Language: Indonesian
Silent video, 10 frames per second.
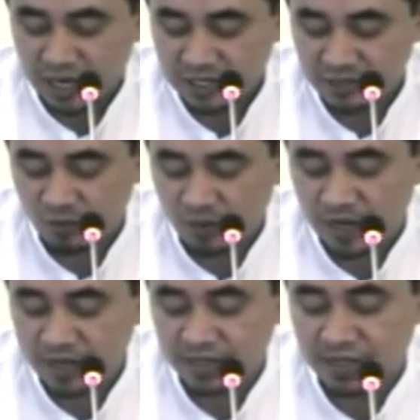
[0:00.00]

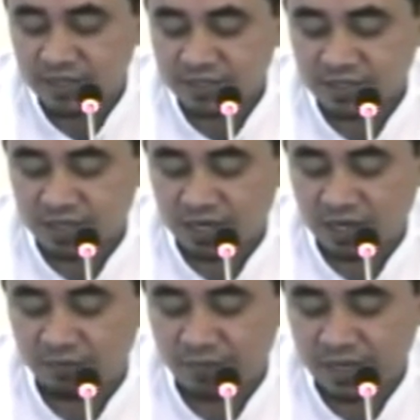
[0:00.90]
kecuali
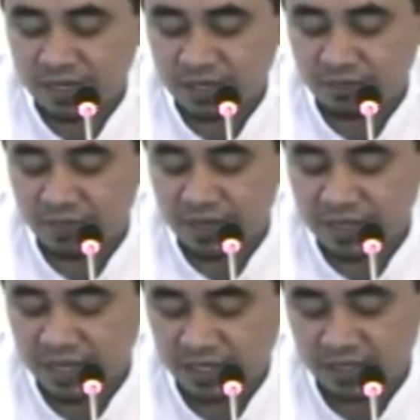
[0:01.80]
setelah mereka
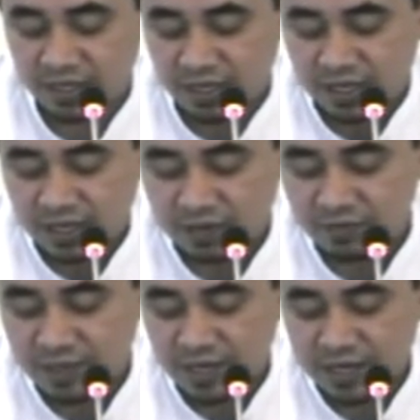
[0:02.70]
melihat
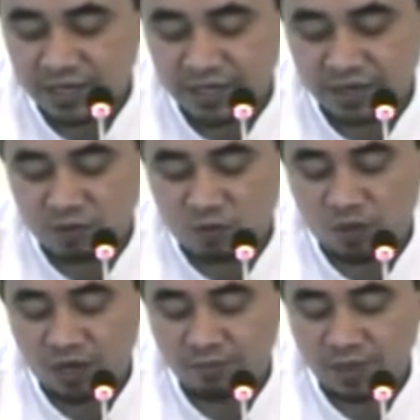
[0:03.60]
keberanian
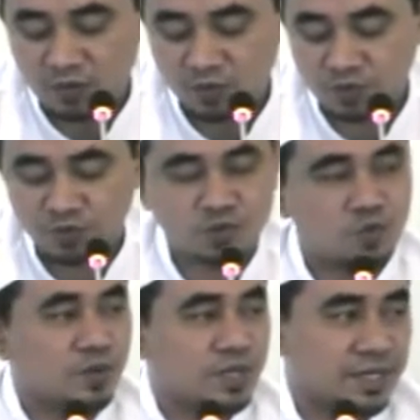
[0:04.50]
ulama
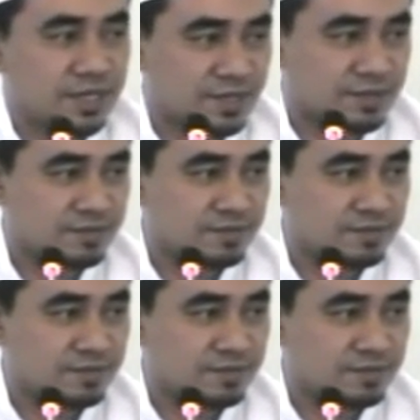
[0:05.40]
usuk ini.